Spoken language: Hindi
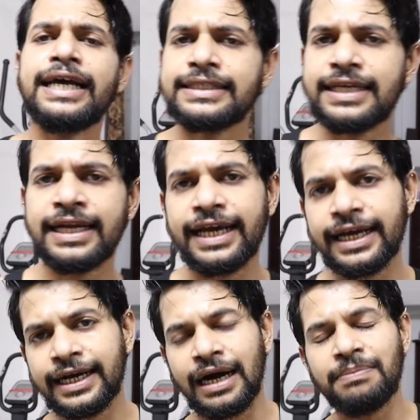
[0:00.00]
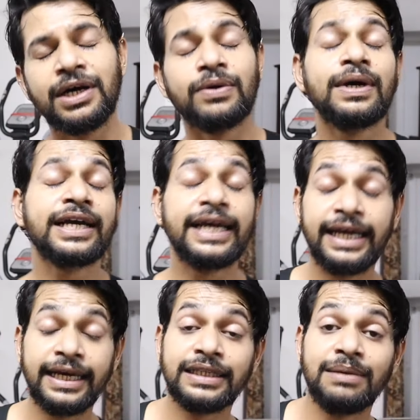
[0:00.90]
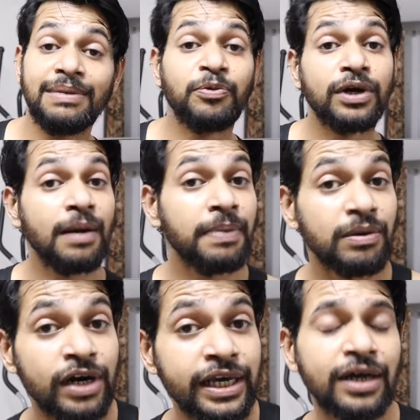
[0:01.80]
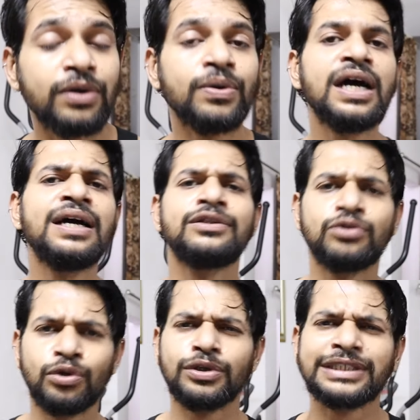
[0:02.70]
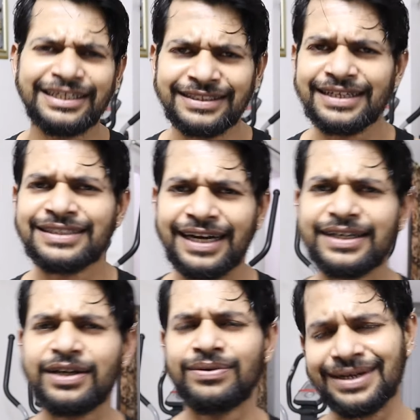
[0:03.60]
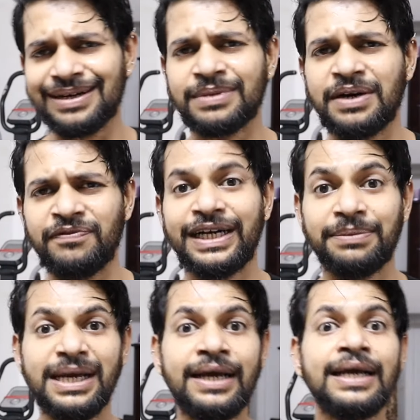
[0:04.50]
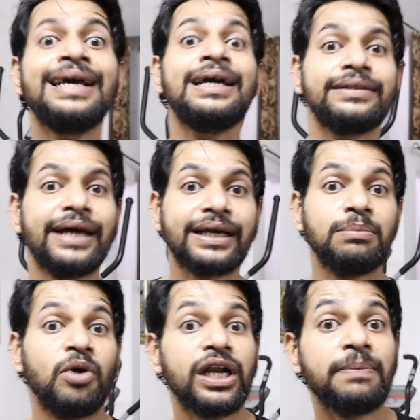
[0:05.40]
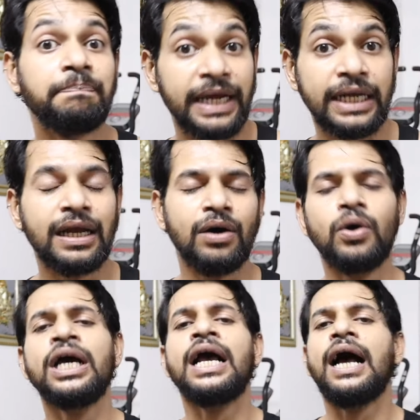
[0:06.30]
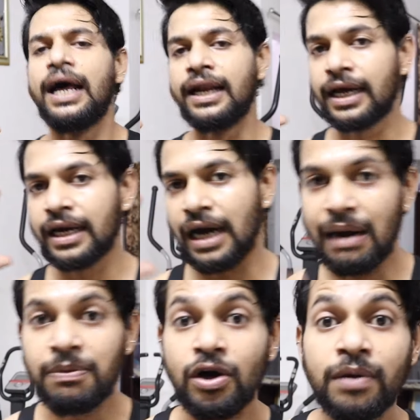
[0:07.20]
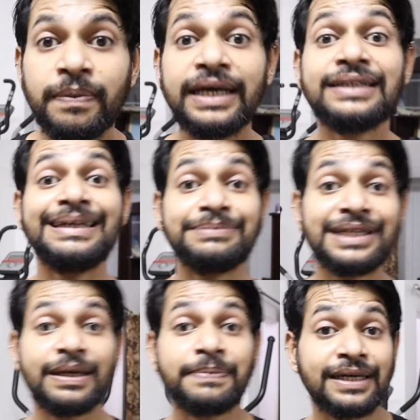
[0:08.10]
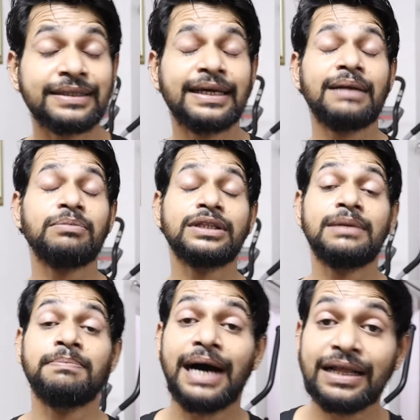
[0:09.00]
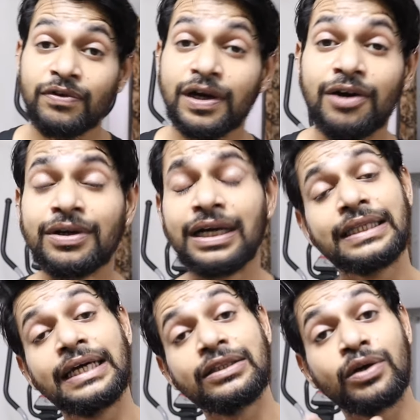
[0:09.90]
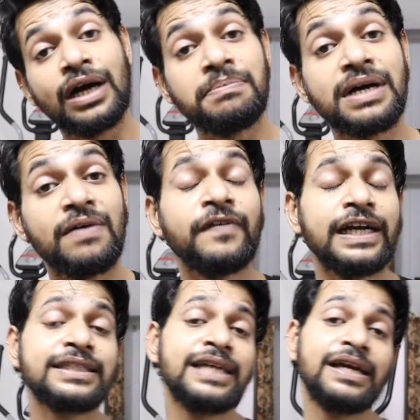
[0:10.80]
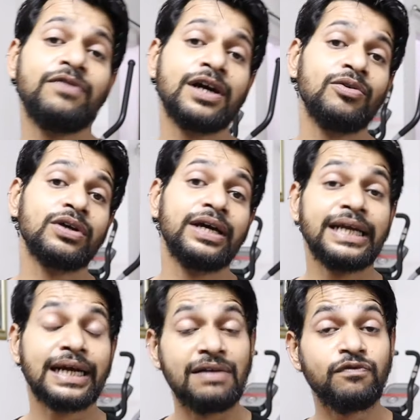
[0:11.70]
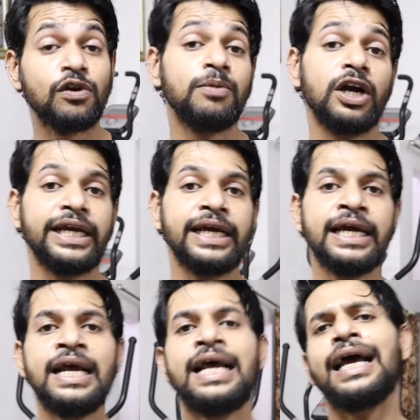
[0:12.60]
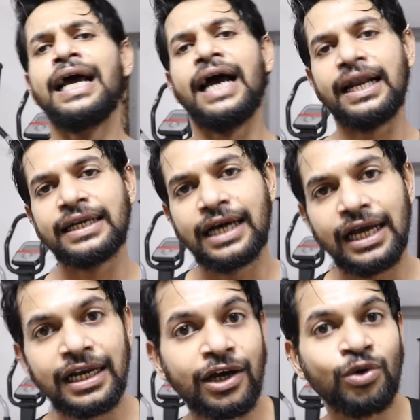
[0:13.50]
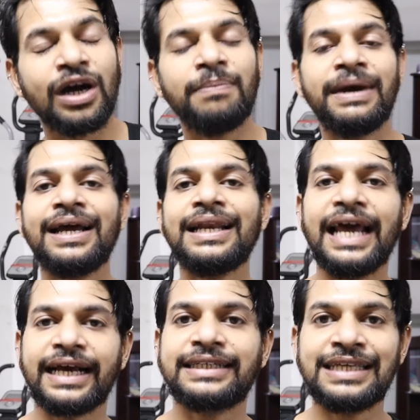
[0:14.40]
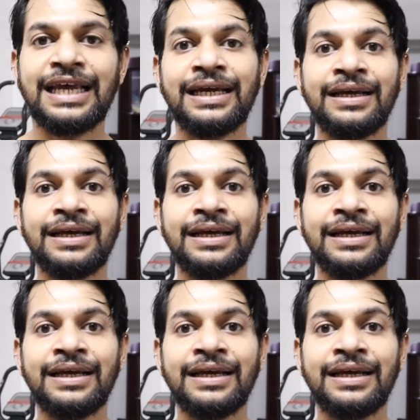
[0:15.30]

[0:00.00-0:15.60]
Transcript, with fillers: इस दिन एक काम करूँगा कि एक दिन मैं पूरा अपर बॉडी करूँगा दो दो सेट से स्टार्ट करूँगा कम कम वेट में ताकि बॉडी पेन ना हो एंड अगर आप लोग भी जिम सेटअप करते हैं एंड बहुत दिन बाद वर्कआउट करते हैं तो कम कम वेट से ही वर्कआउट करिएगा एंड फुल बॉडी एंड कल करूँगा मैं लेग्स